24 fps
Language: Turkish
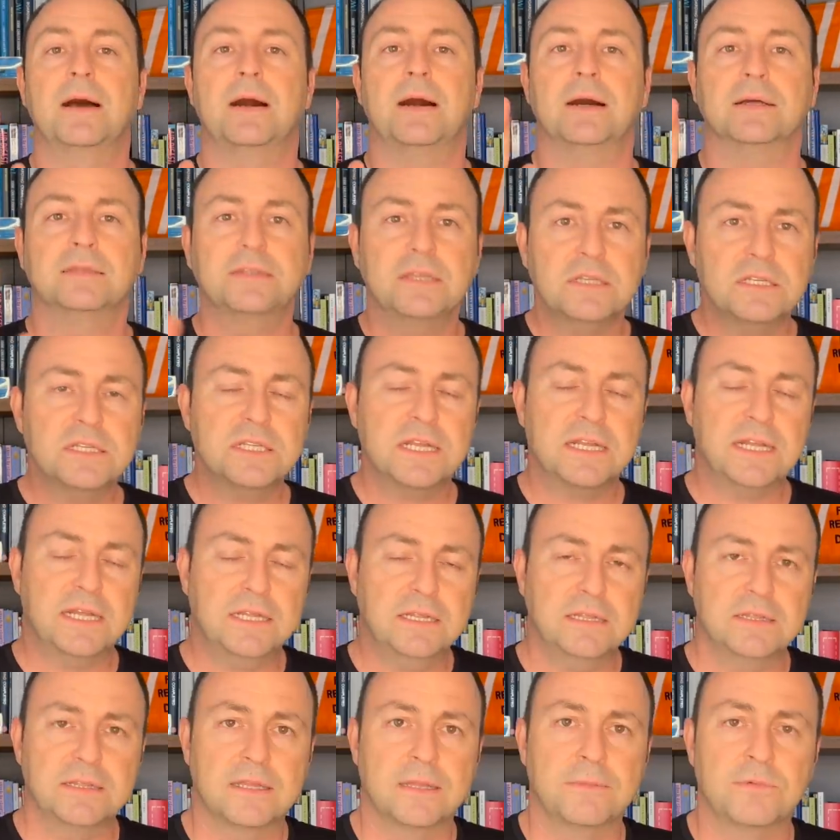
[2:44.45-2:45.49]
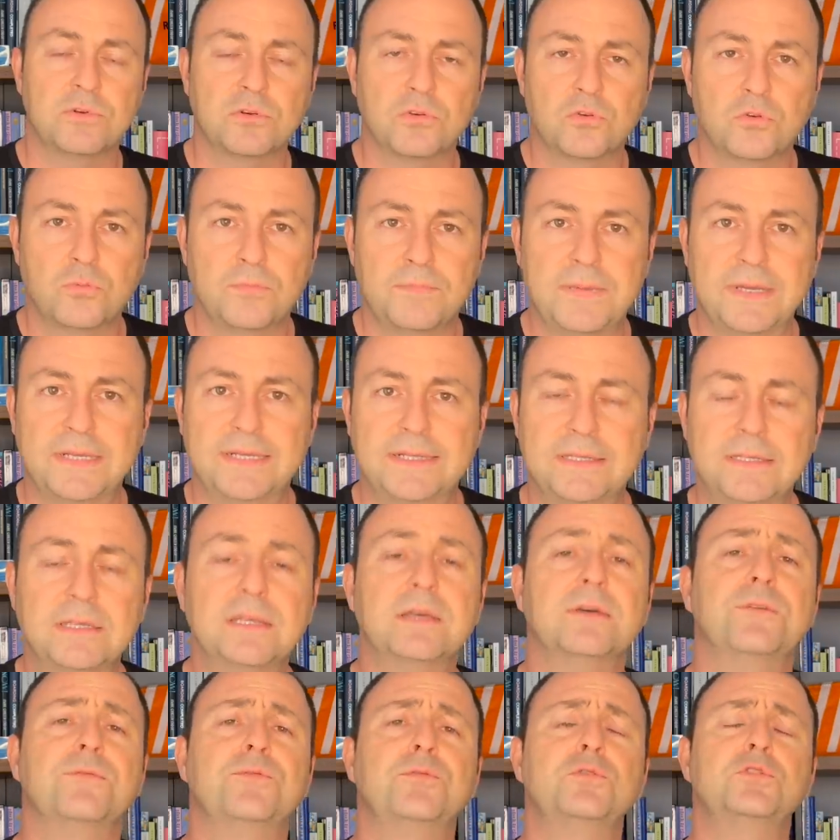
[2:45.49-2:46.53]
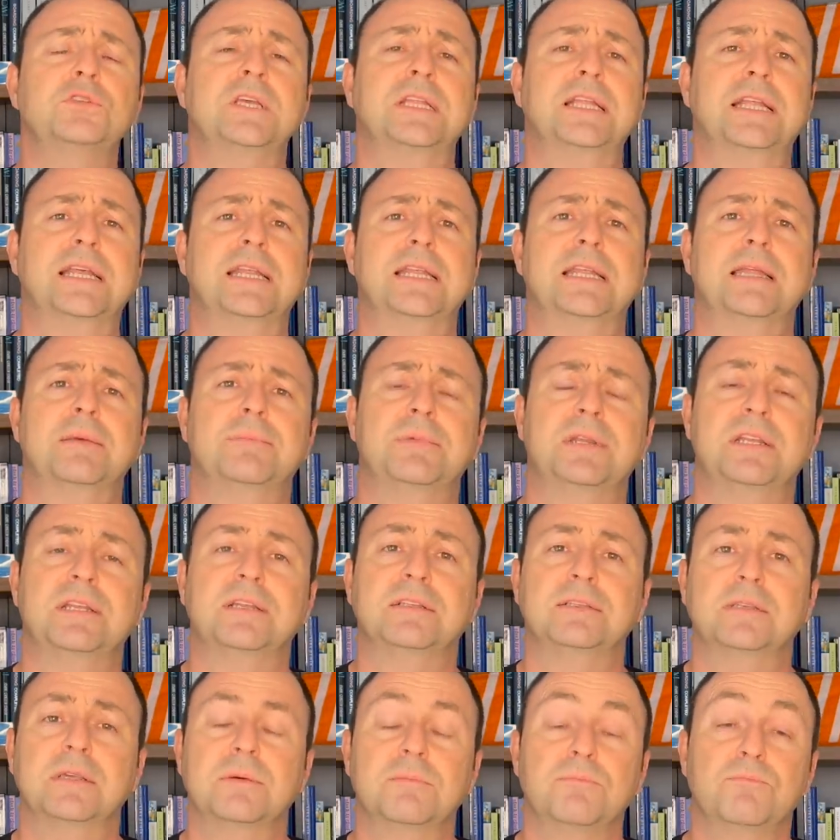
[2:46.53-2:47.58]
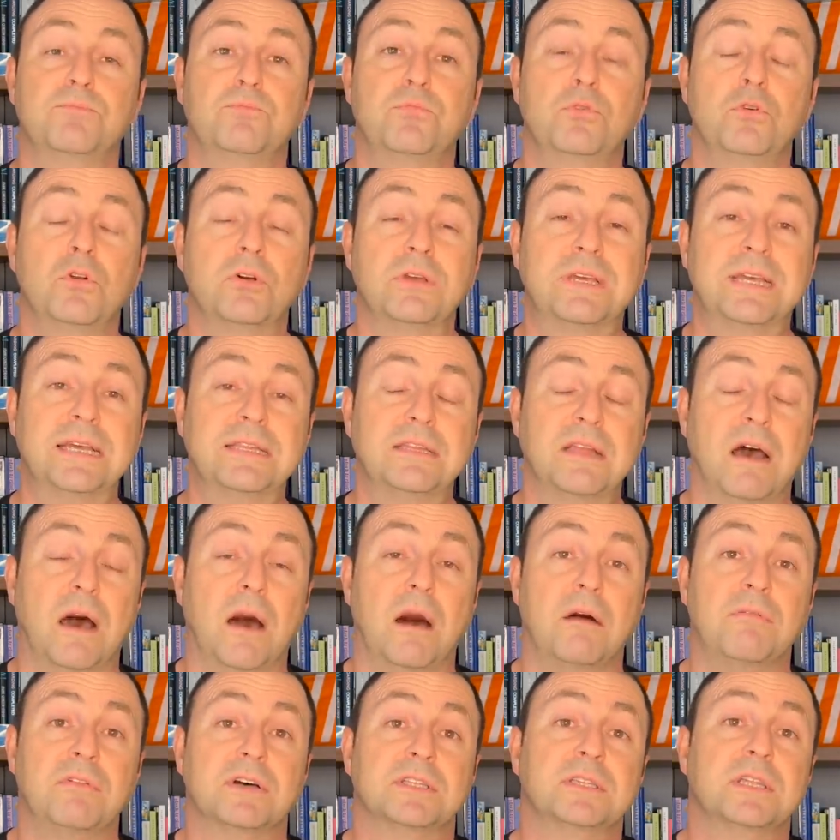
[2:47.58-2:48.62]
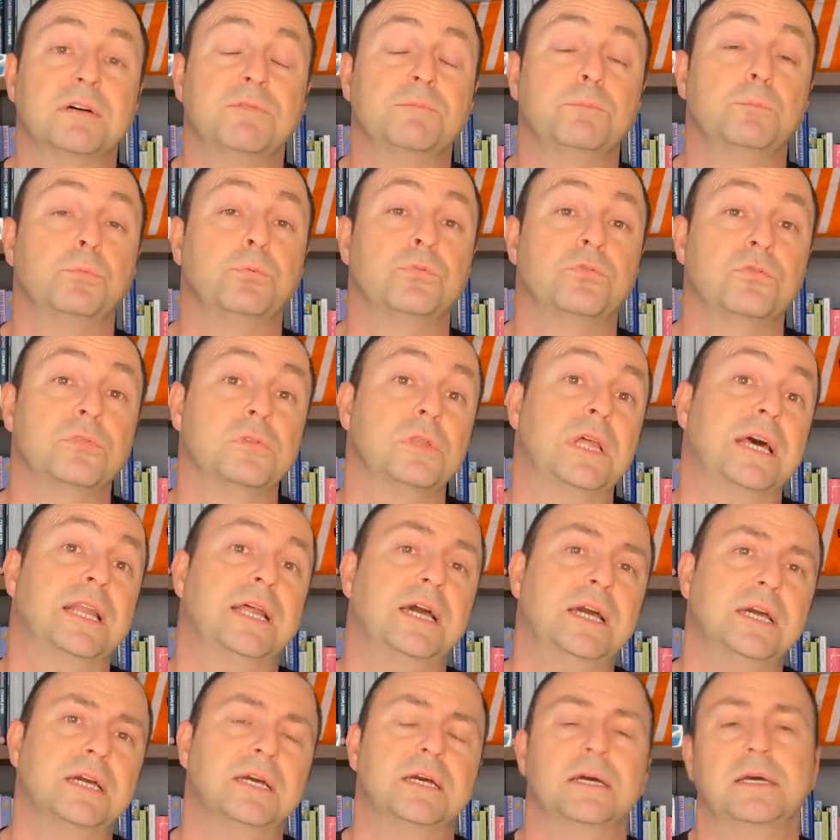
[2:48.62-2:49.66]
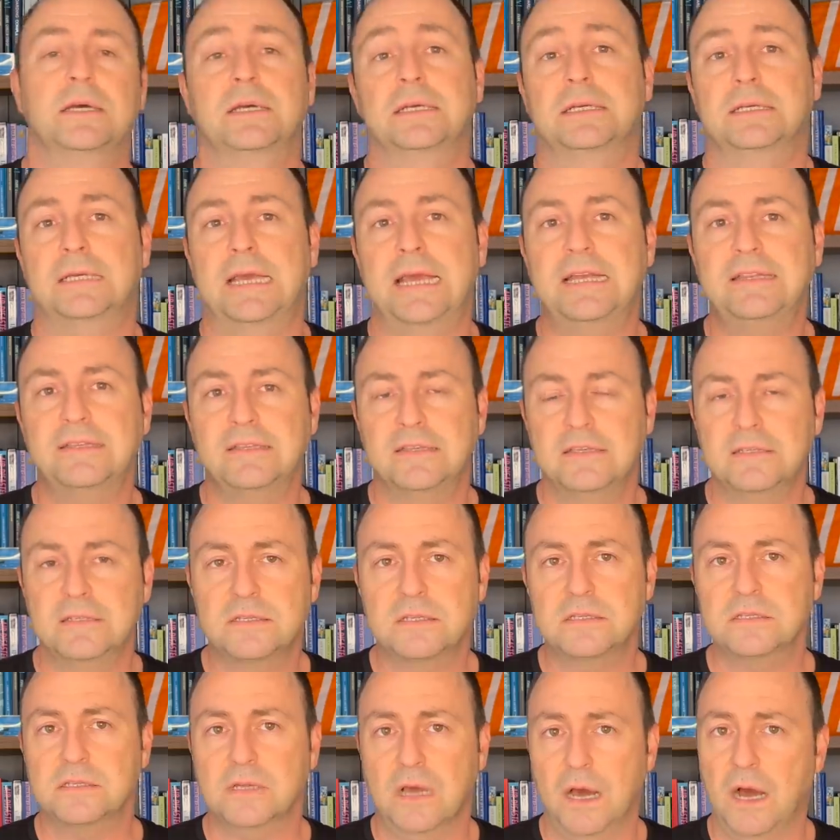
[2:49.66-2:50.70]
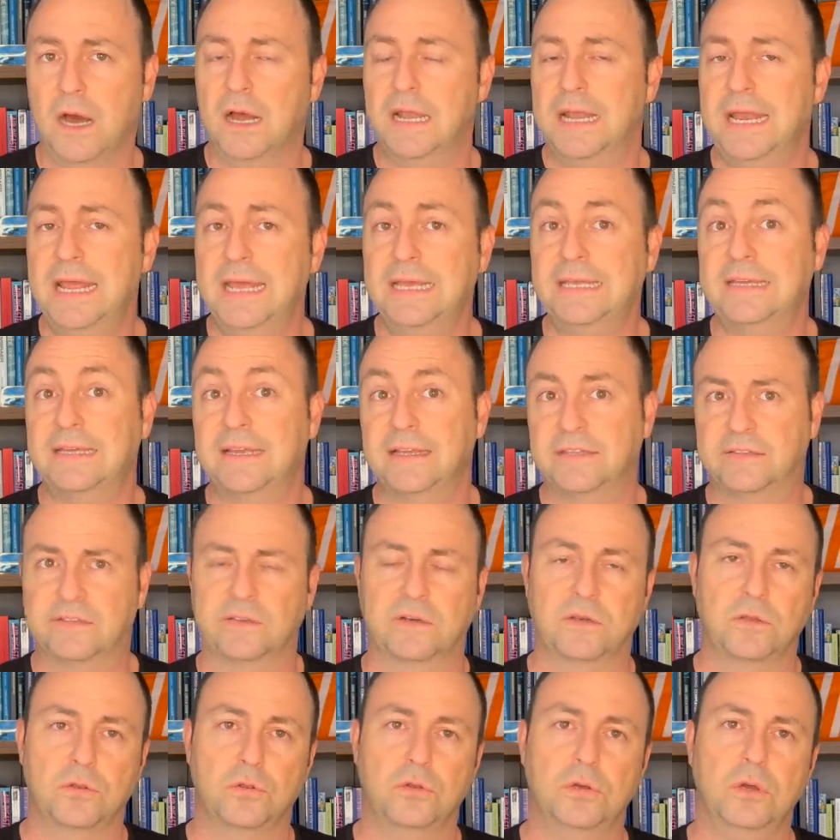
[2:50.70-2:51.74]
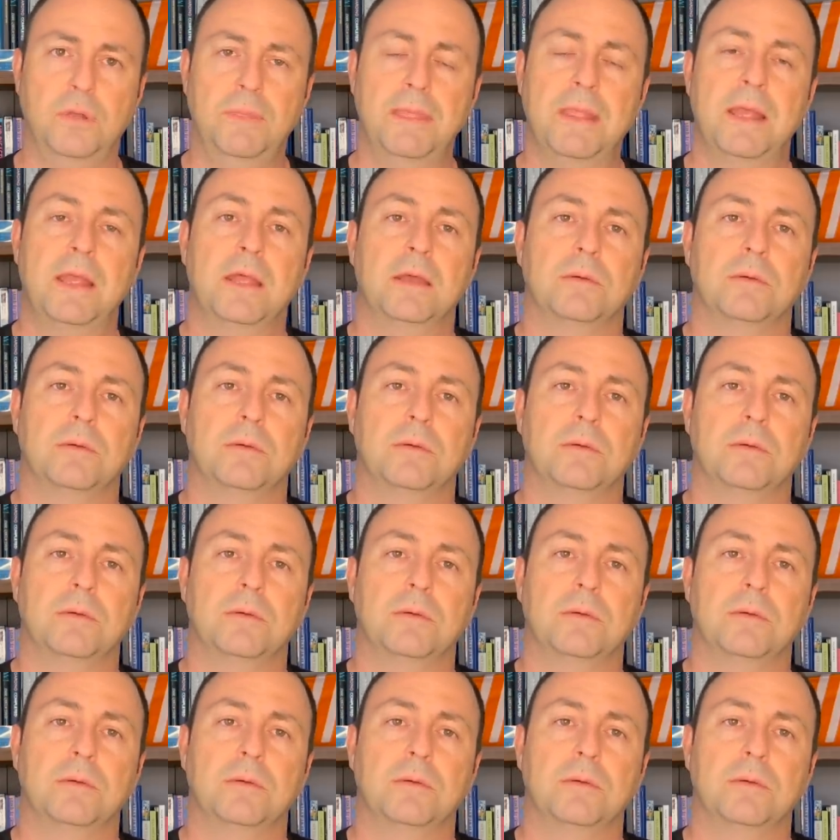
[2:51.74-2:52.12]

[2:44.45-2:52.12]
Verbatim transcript: Ateşlenen demir kubbenin Füzeleriyle birlikte bu roket havada vurularak etkisiz hale getiriliyor.